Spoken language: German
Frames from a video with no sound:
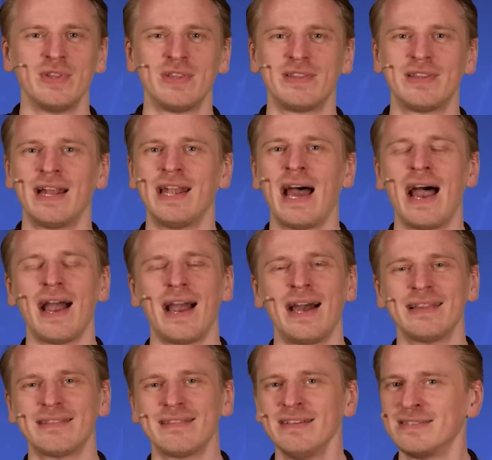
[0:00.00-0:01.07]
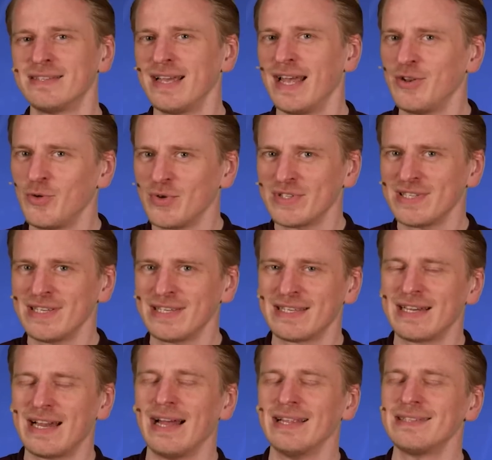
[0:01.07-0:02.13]
Und danach hat Nintendo
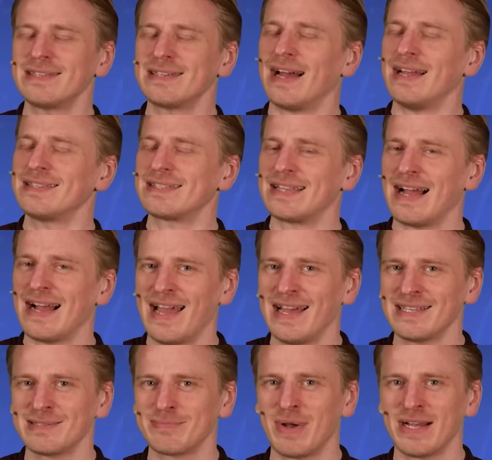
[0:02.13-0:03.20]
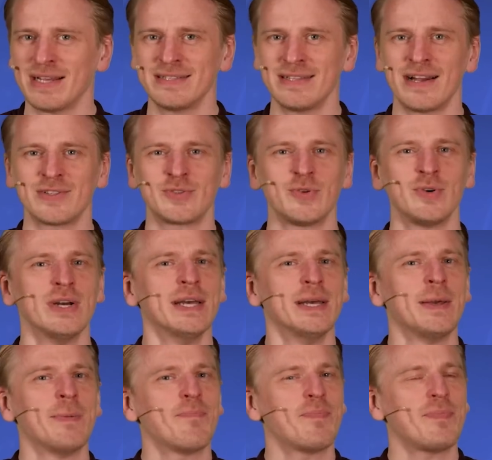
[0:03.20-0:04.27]
sich ganz, ganz lange erstmal gesagt, so,
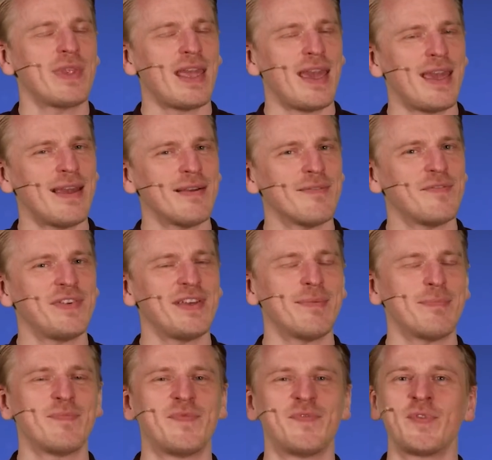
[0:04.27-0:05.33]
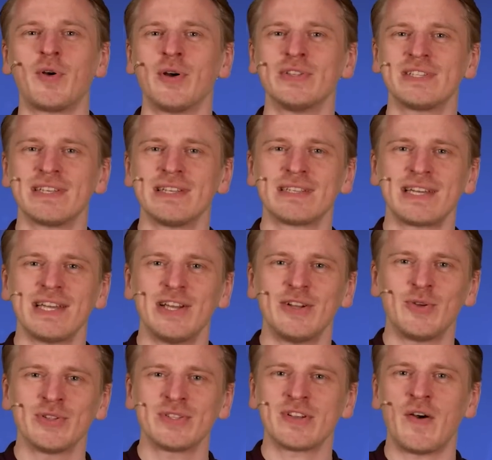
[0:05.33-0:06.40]
nee, wir konzentrieren
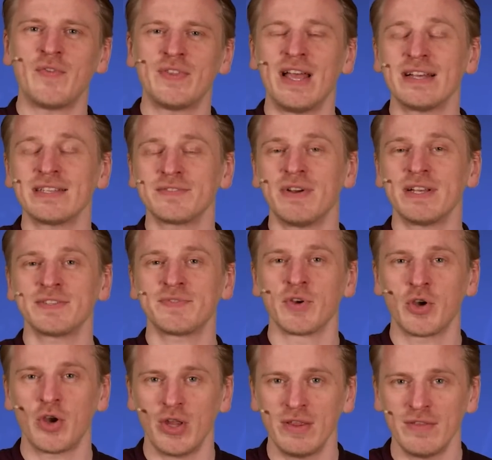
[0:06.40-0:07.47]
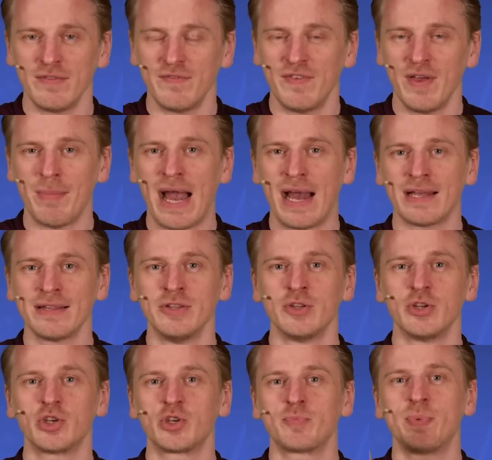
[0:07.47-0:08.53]
uns auf das, was wir können. Wir
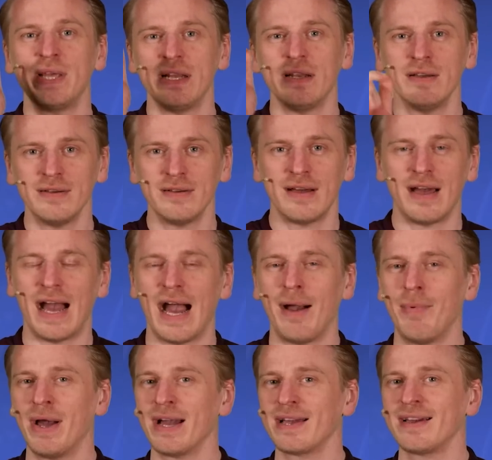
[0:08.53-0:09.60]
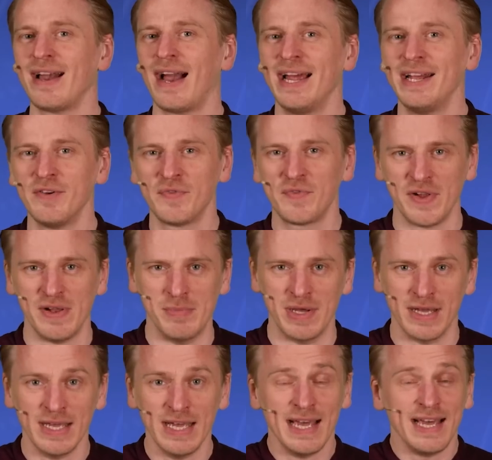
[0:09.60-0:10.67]
machen Spiele, aber keine Filme.